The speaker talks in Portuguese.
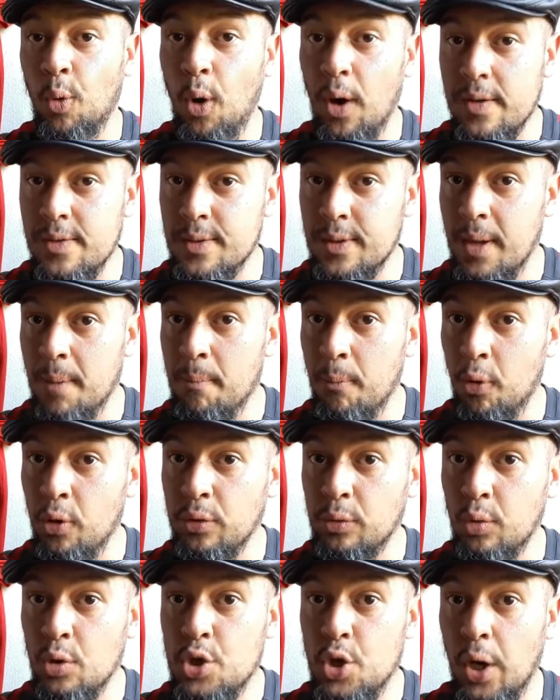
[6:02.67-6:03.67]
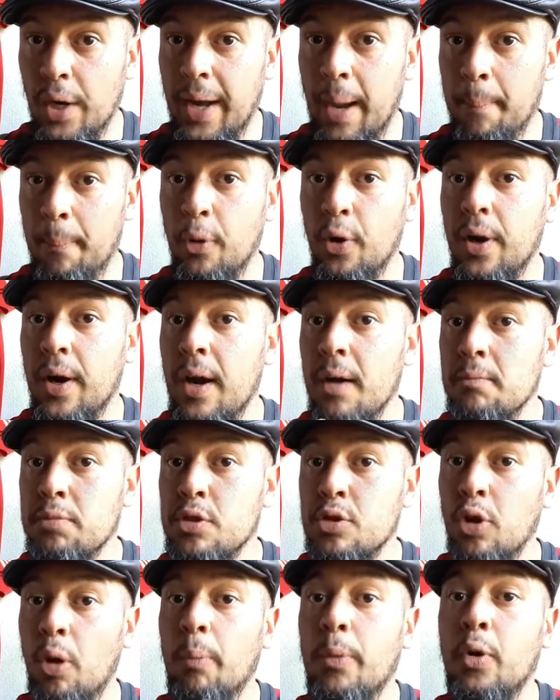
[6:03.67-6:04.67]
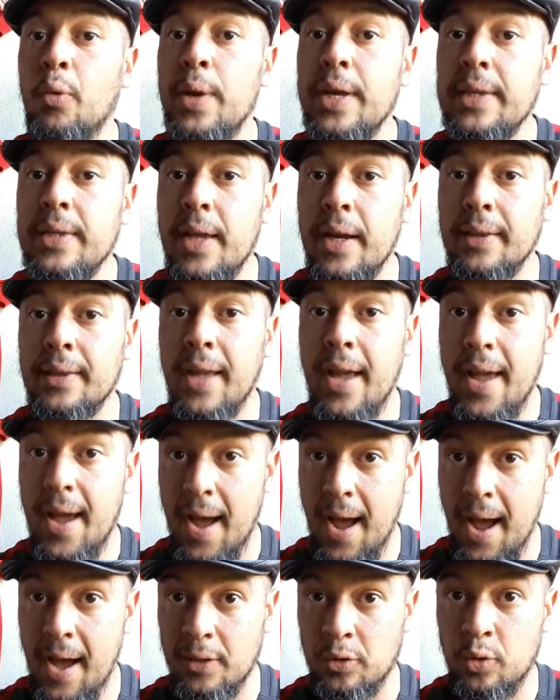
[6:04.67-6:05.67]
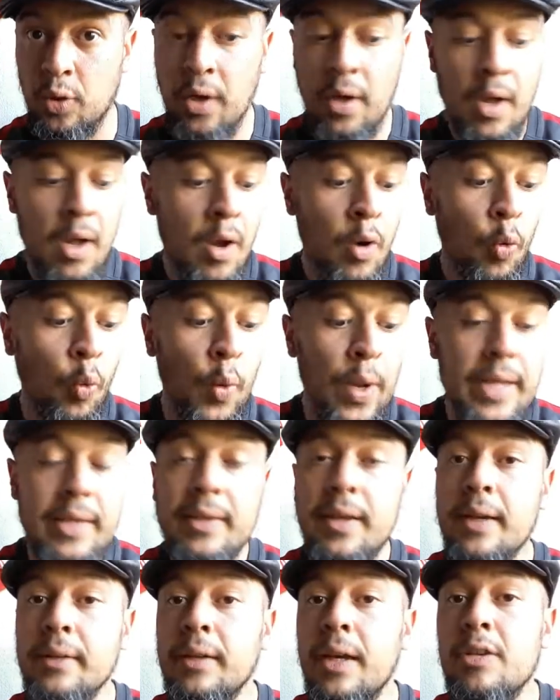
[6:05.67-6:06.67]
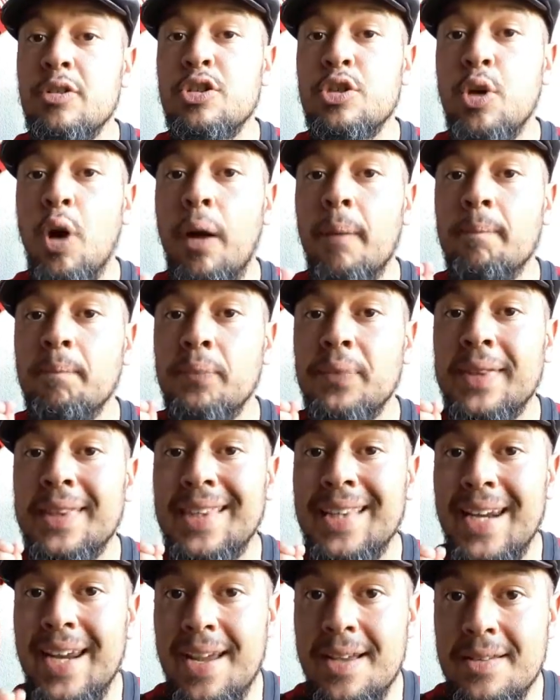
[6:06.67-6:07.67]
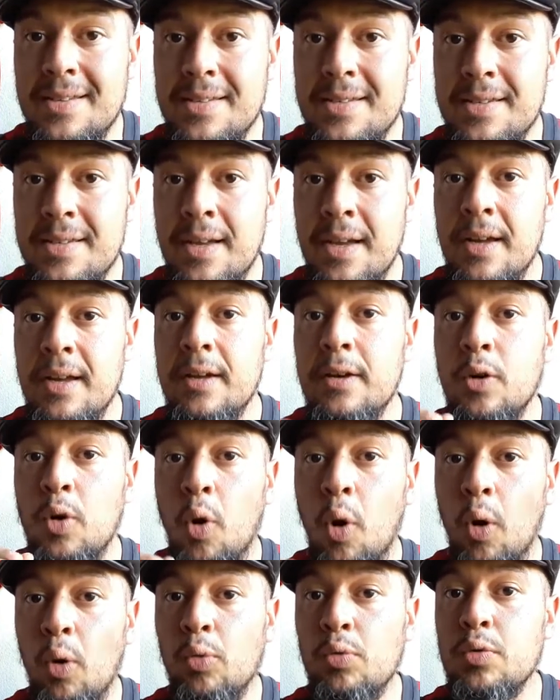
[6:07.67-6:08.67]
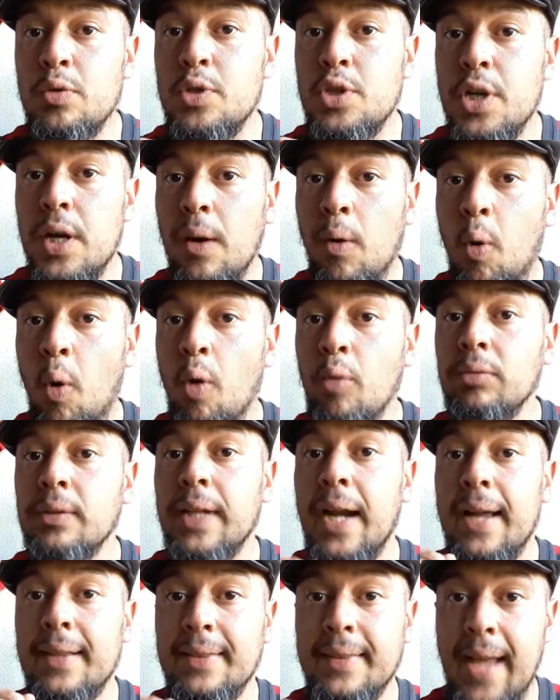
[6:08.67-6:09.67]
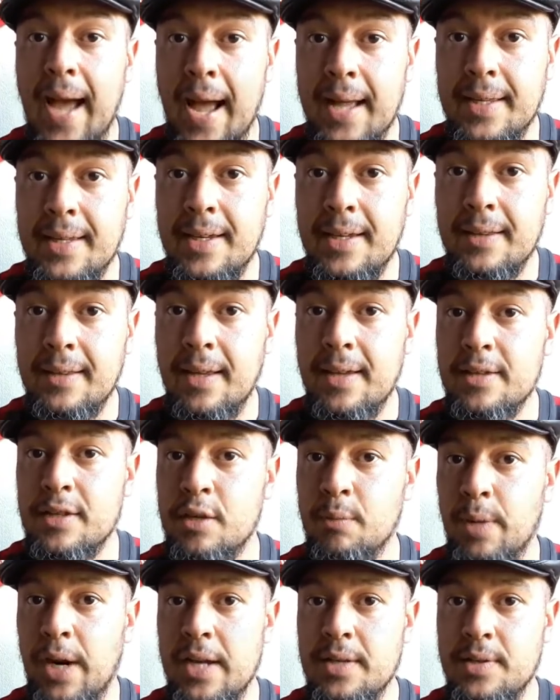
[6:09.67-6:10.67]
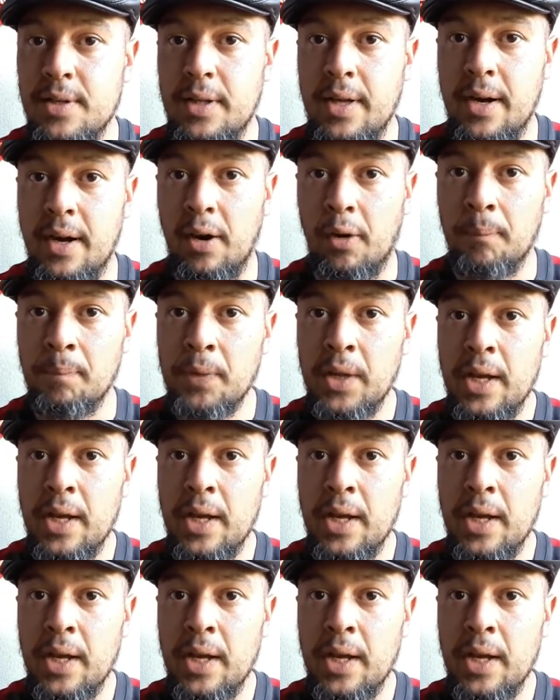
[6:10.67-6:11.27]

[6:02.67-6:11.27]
gosta muito de olhar para o campo sobre o Inter, tá errado. O Inter tem só três gols de contra-ataque nesse Brasileirão.